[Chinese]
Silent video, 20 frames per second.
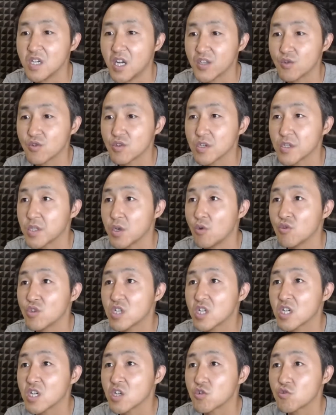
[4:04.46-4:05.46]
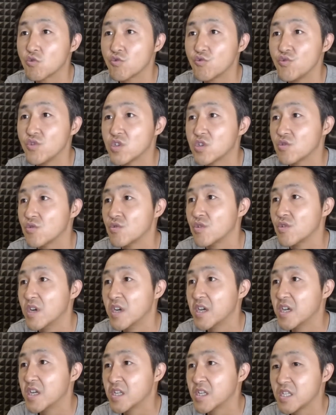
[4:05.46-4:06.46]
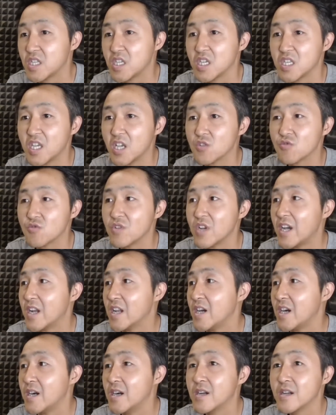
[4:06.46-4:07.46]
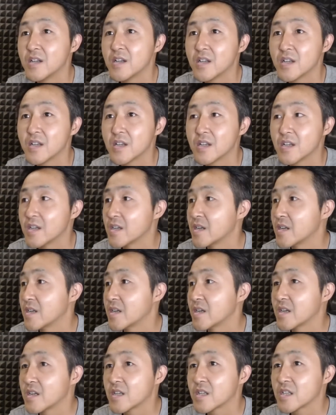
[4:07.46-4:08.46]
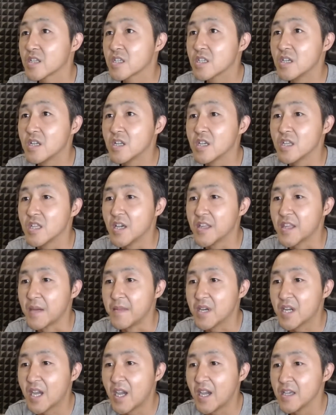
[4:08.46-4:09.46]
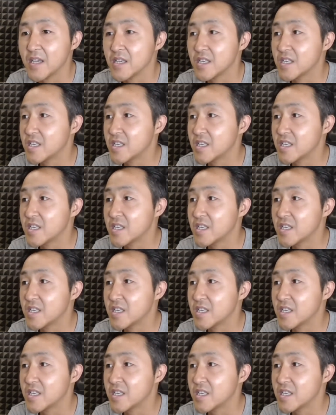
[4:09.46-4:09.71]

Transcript: 啊，就是从这个数据就体现出来了。这里呢，咱们看一